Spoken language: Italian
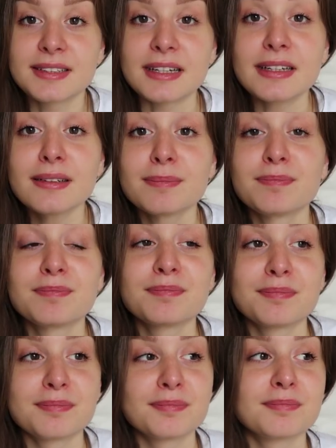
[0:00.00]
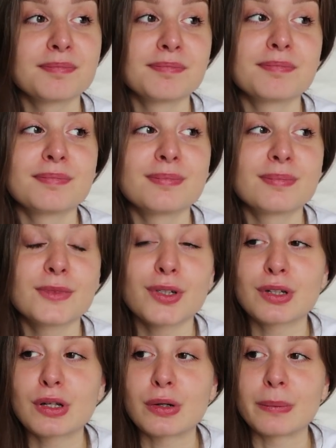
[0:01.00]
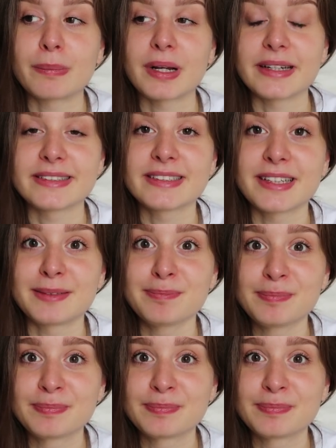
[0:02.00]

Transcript: sì, tornerò in palestra.